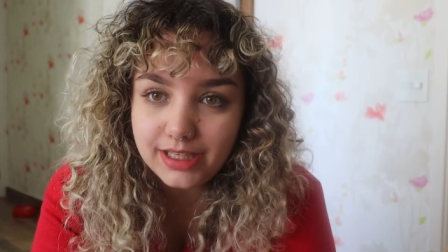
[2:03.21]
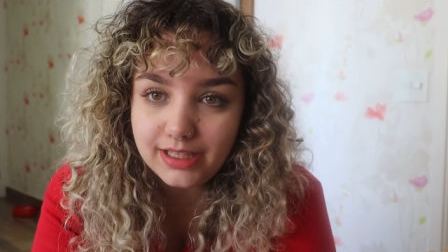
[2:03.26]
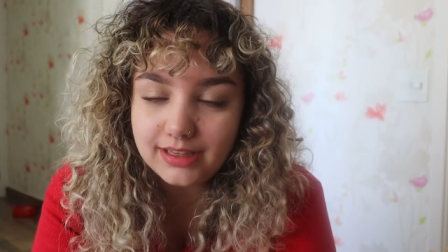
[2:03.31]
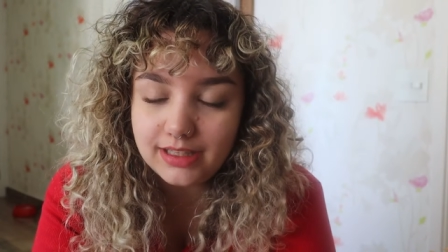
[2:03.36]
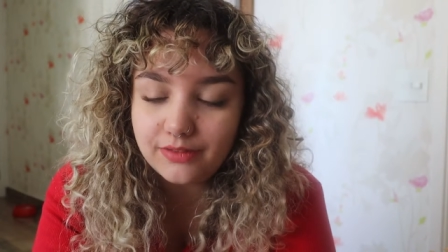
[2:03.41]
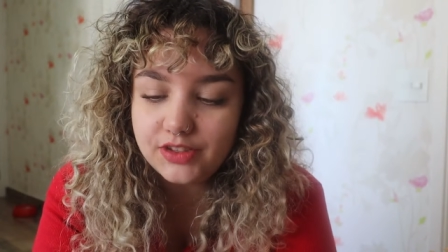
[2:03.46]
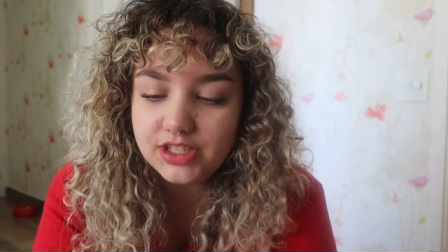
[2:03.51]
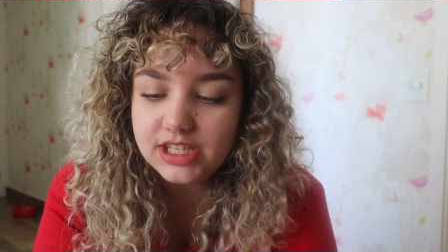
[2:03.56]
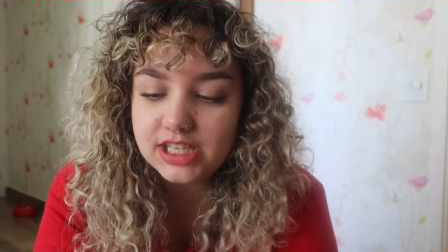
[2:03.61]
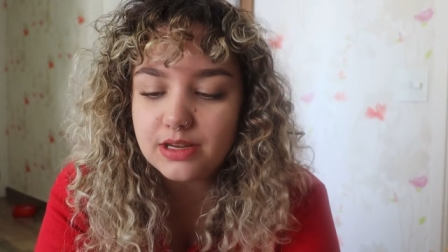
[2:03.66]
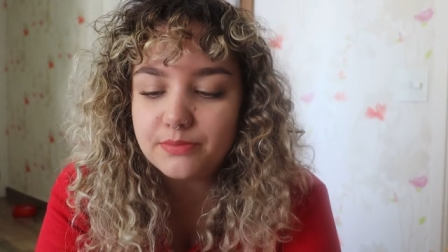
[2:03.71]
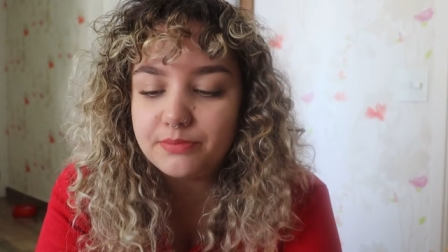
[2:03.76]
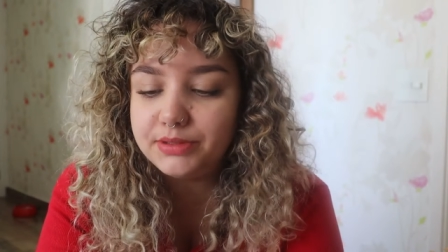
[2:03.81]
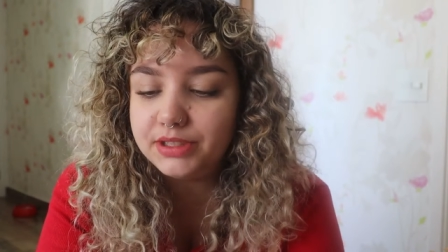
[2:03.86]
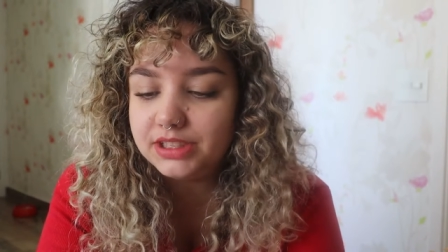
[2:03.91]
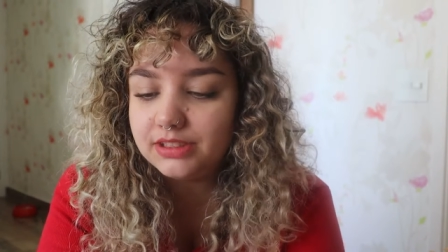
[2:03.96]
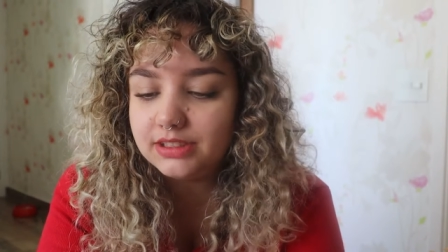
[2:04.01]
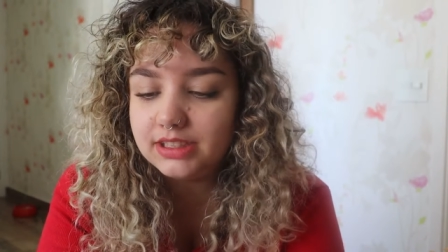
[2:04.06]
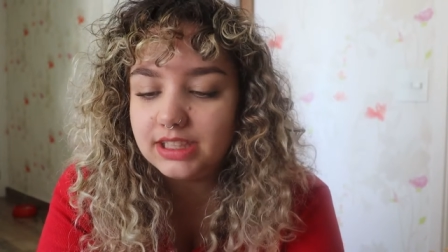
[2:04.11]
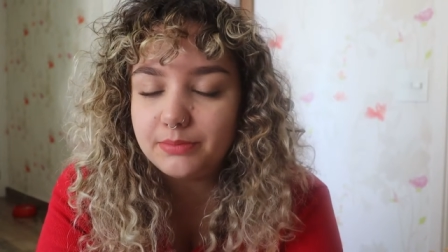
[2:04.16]
e talvez seja por
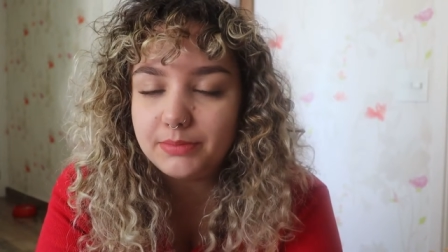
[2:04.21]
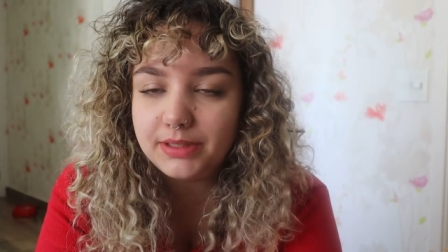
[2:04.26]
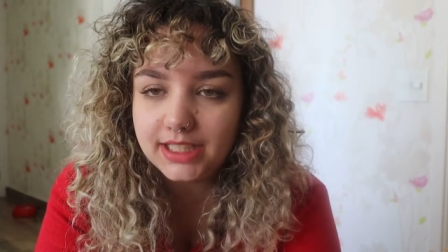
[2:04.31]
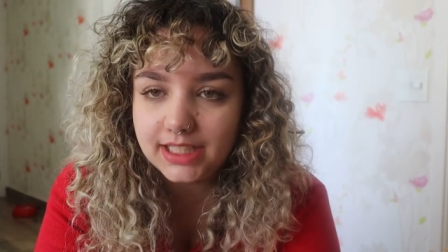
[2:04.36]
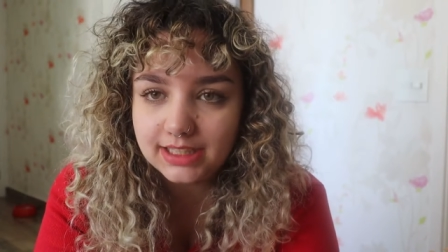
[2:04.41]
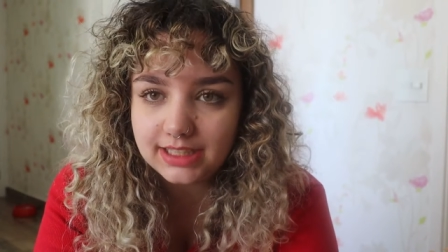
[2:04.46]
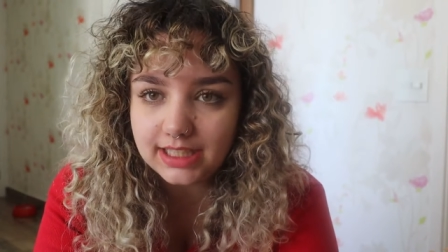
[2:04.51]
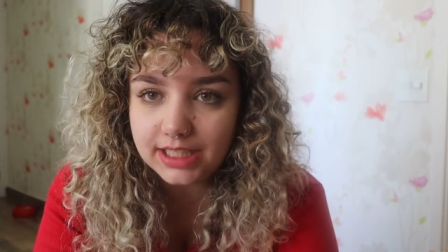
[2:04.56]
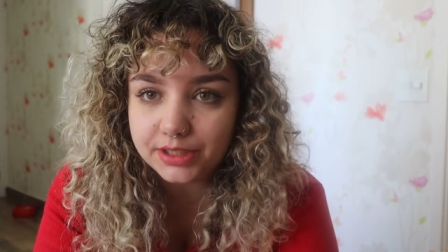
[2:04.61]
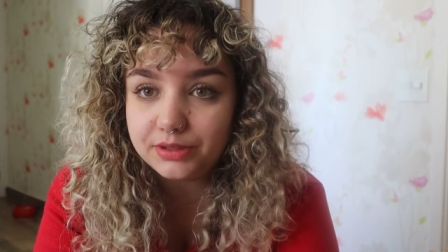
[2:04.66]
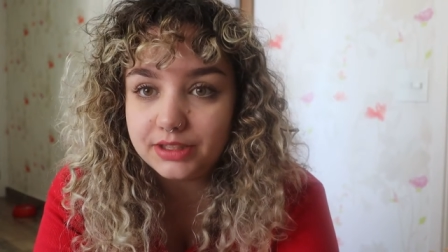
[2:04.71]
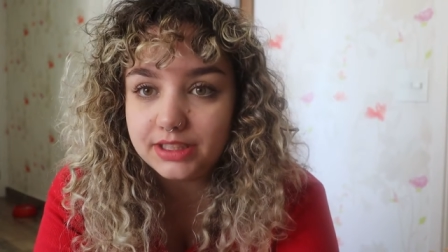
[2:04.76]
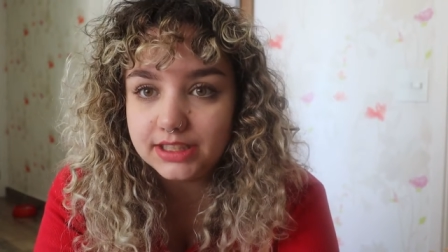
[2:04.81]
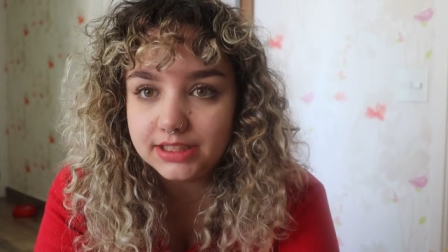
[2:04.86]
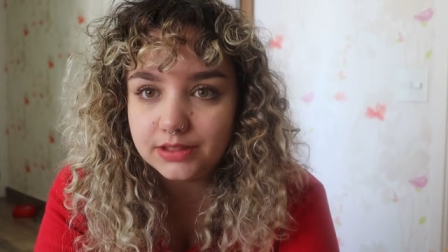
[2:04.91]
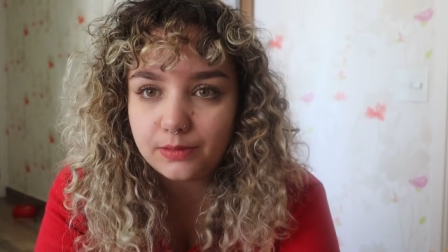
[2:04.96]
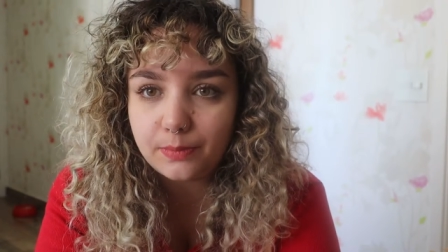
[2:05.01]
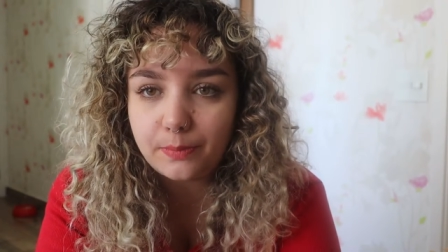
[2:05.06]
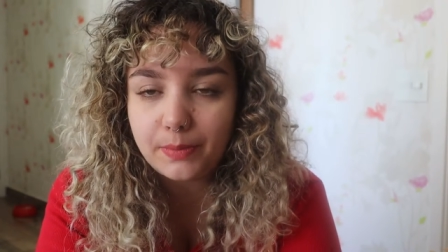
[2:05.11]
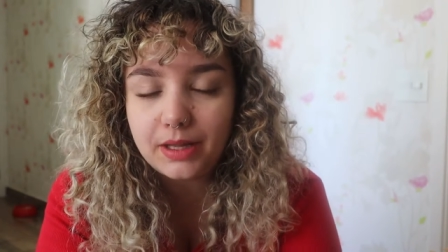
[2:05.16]
isso que eu tenho me encantado
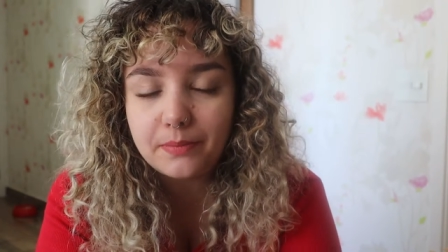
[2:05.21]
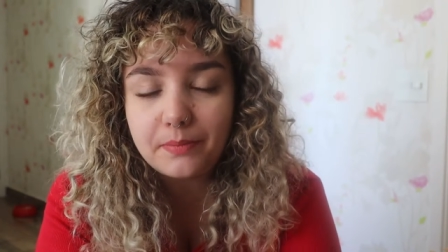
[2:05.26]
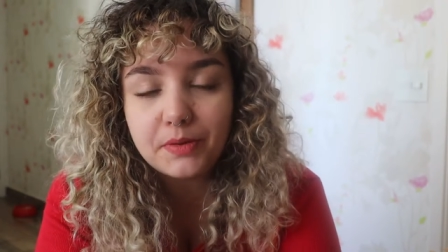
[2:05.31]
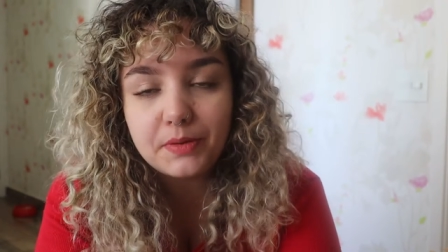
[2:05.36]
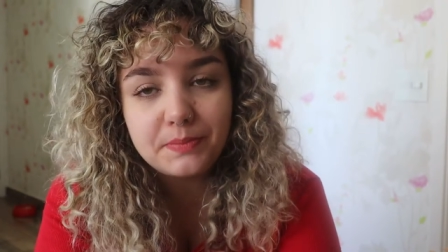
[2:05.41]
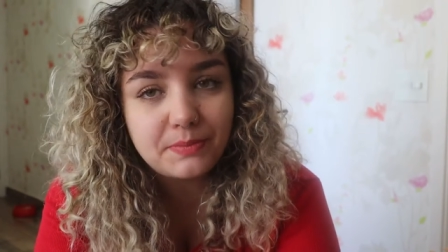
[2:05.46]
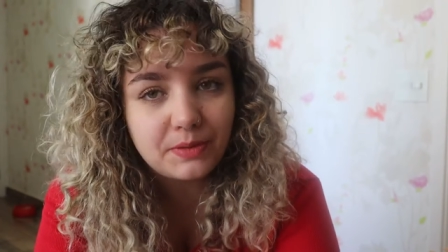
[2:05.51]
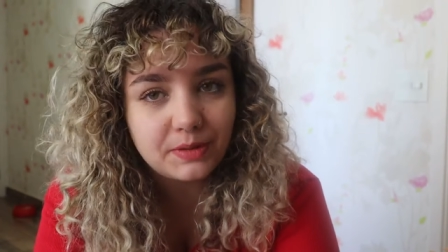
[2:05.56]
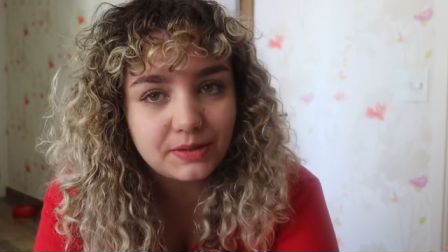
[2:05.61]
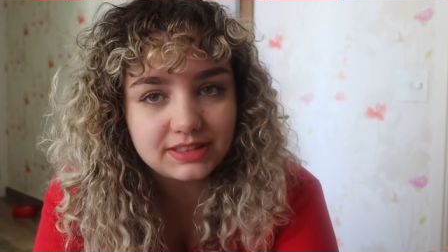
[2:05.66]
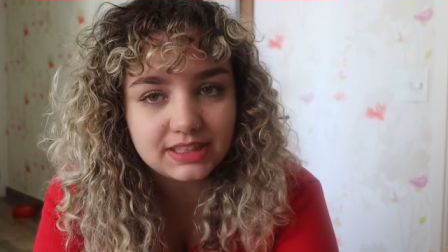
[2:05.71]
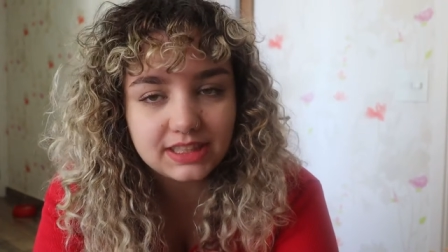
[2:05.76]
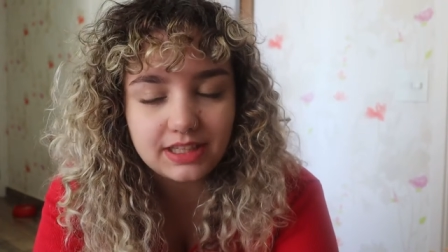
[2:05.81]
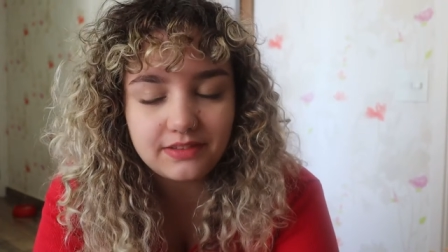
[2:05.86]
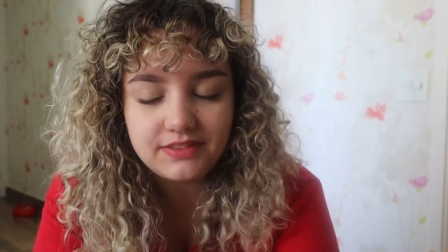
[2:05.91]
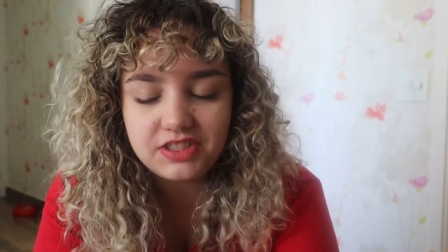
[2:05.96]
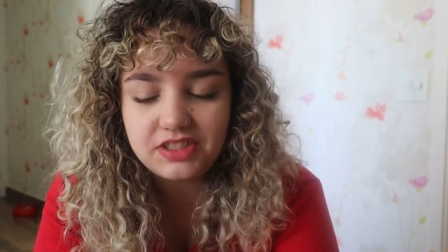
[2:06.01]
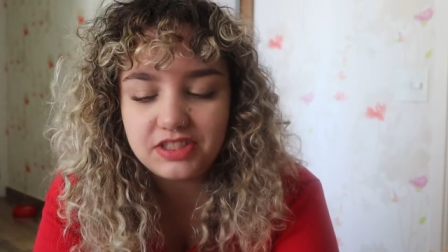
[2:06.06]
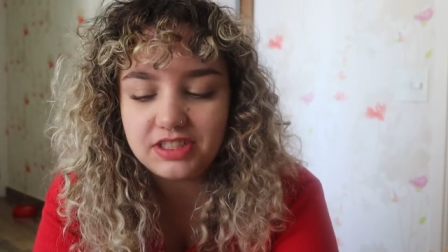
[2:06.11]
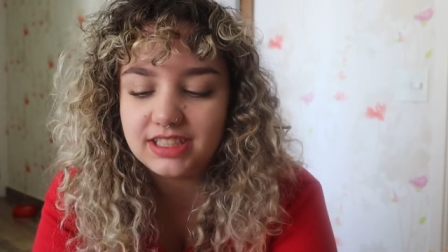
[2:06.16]
tanto pela proposta que a
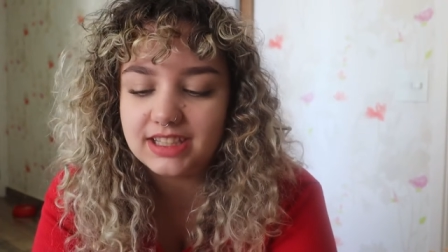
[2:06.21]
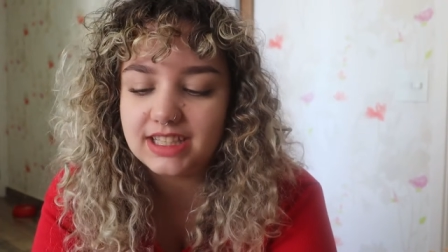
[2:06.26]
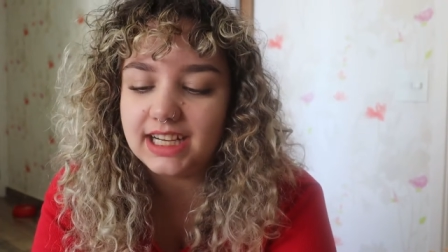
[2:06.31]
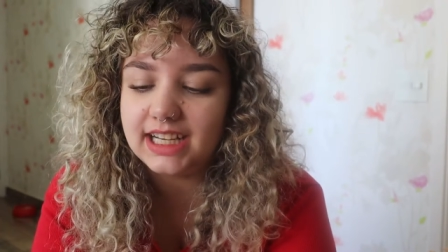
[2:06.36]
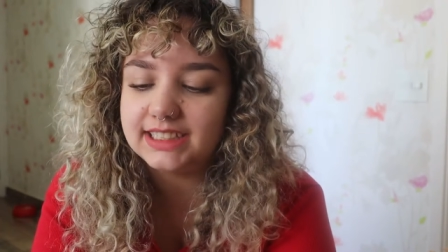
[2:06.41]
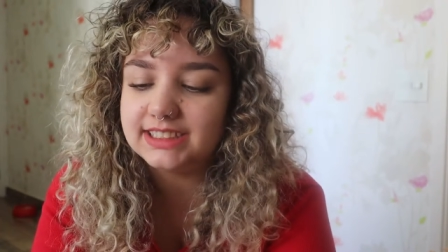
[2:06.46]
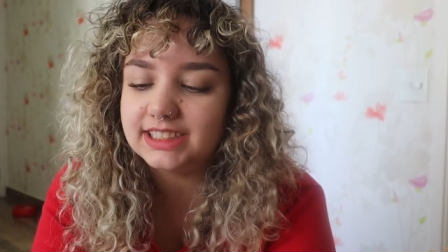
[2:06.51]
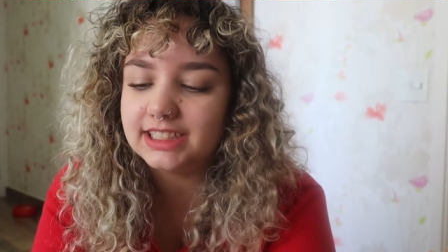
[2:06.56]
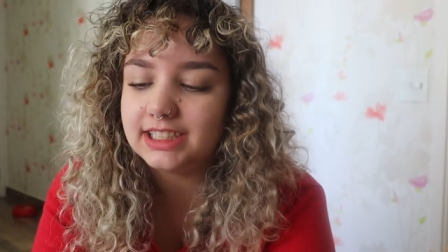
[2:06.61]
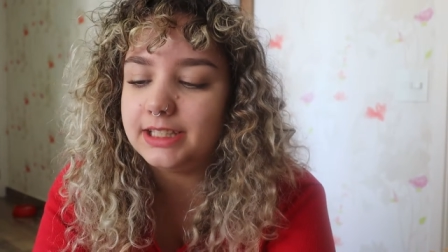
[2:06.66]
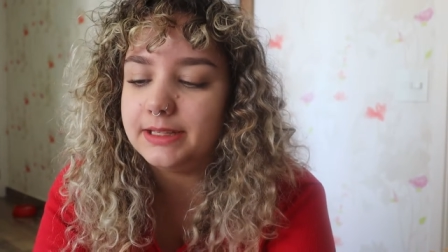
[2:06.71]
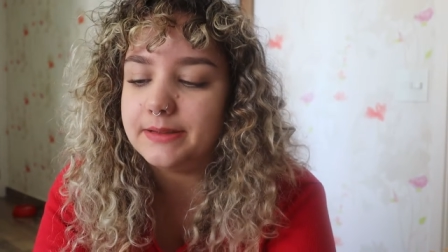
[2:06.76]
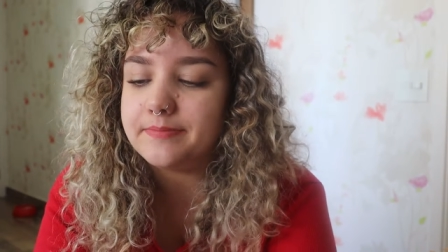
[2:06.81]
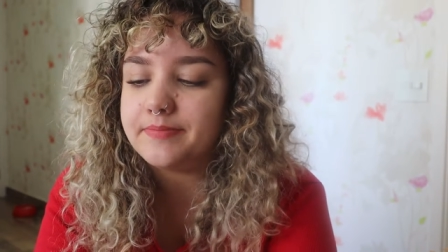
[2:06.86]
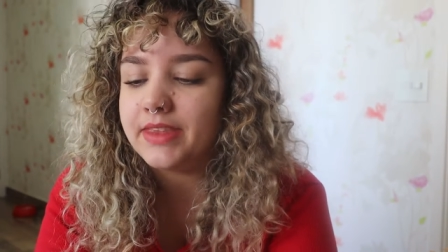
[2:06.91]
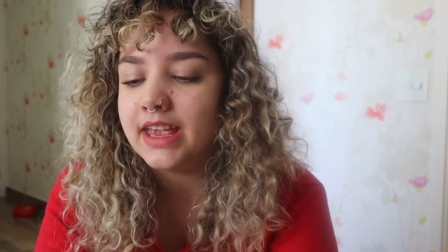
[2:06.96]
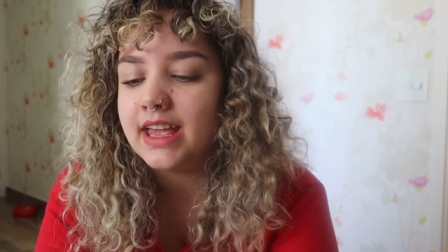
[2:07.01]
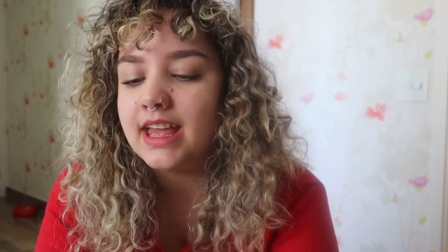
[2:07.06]
Vitig traz aqui.